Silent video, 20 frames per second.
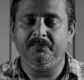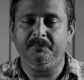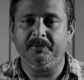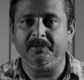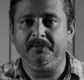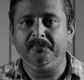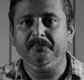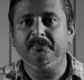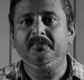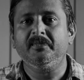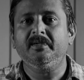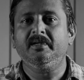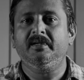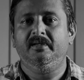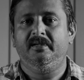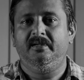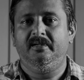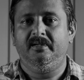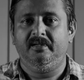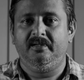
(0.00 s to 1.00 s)
இப்போ
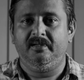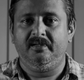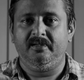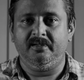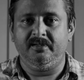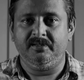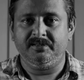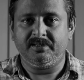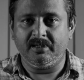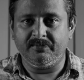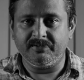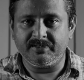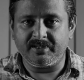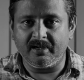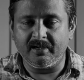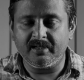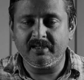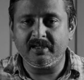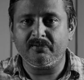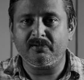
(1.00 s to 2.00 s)
செல்வி
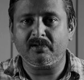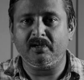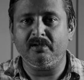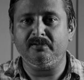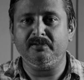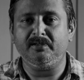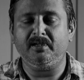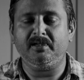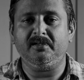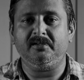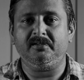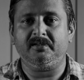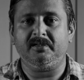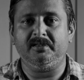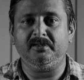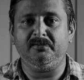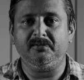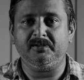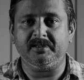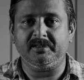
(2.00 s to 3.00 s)
ஜெயலலிதா அவர்கள் என்ன
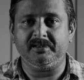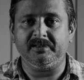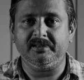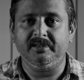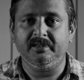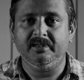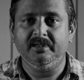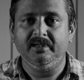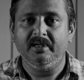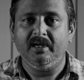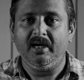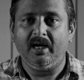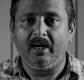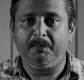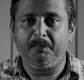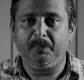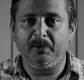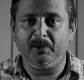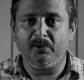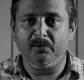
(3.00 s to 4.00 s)
கந்தவங்க
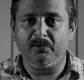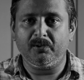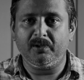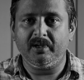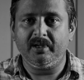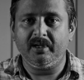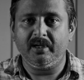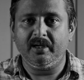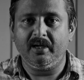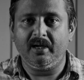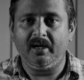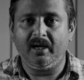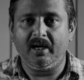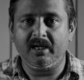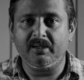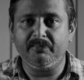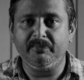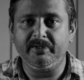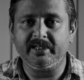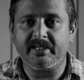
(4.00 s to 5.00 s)
உள்ள
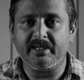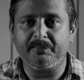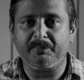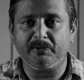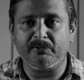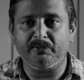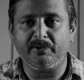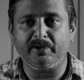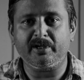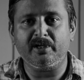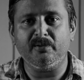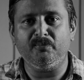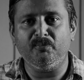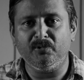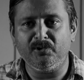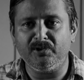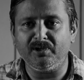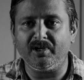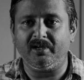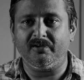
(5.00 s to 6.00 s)
அனுமதிக்கப்படுவதற்கு
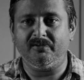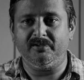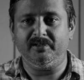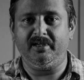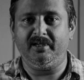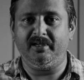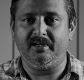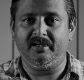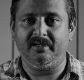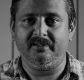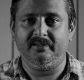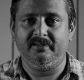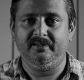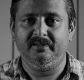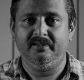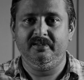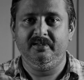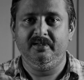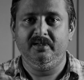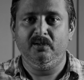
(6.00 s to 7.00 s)
முன்னால் வந்துன்னா
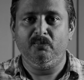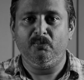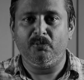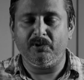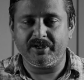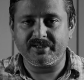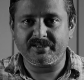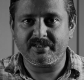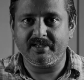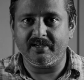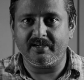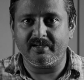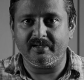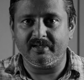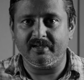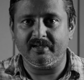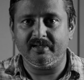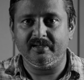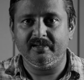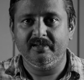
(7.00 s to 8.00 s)
போயஸ்
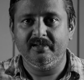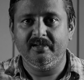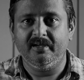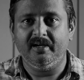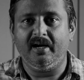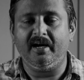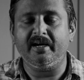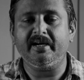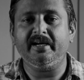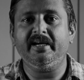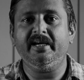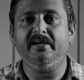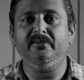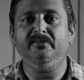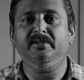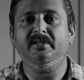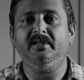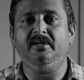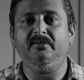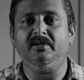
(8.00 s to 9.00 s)
கார்டனில் அங்கேயே
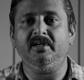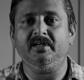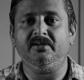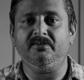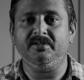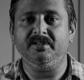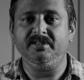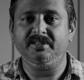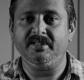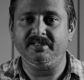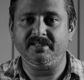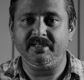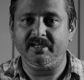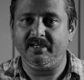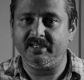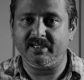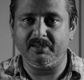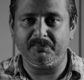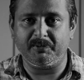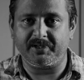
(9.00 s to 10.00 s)
வந்து அவங்களுக்கு வந்து சிகிச்சை
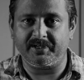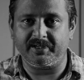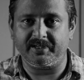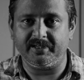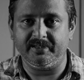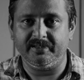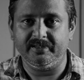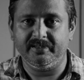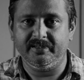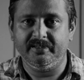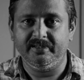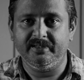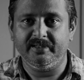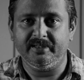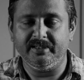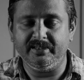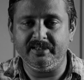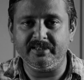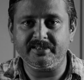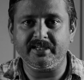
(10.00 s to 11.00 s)
அளிக்கப்பட்டிருக்கு
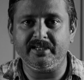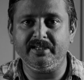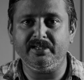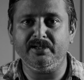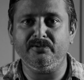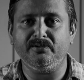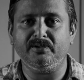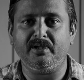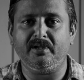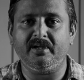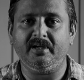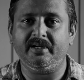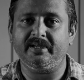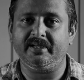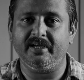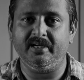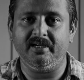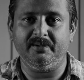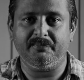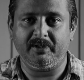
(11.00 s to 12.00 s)
இந்த செய்தியும் வந்துன்னா
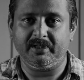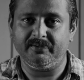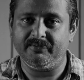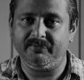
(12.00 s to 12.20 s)
அறிக்கையில்